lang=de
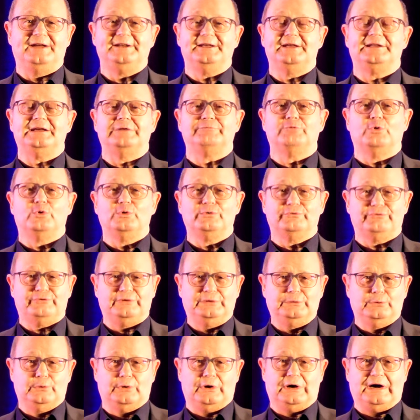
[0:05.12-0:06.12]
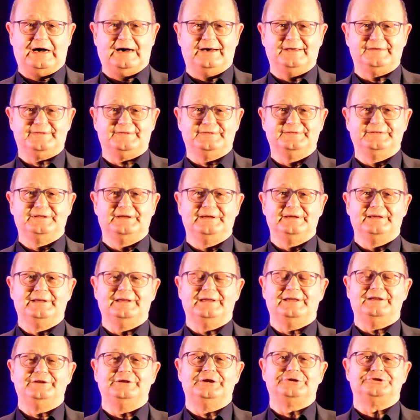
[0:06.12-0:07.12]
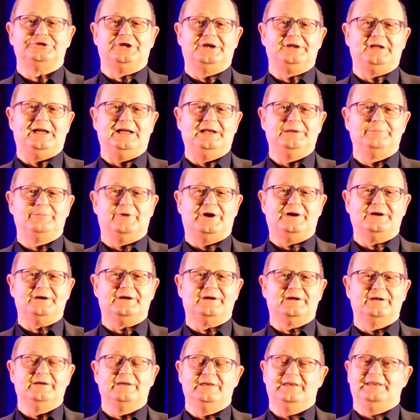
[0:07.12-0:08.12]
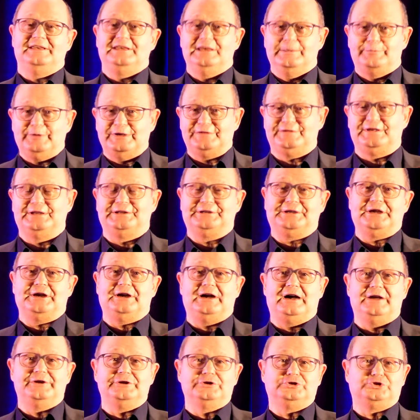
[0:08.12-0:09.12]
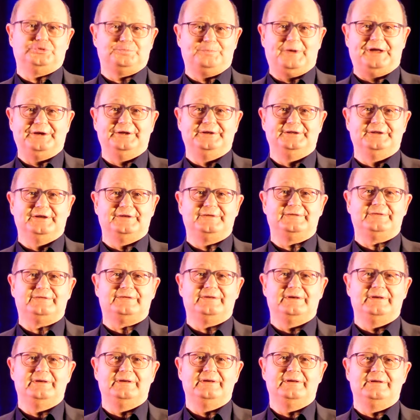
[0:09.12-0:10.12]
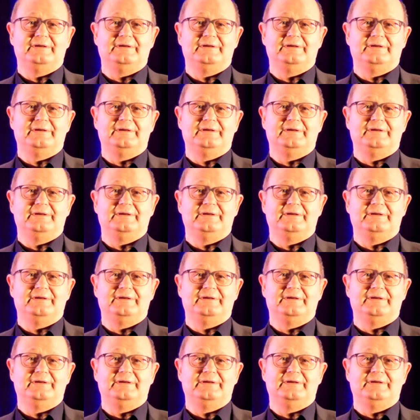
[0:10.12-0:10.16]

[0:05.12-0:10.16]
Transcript: einer der Wohlfühloasen in der Stadt Allenbach. Hier passiert gerade Spannendes.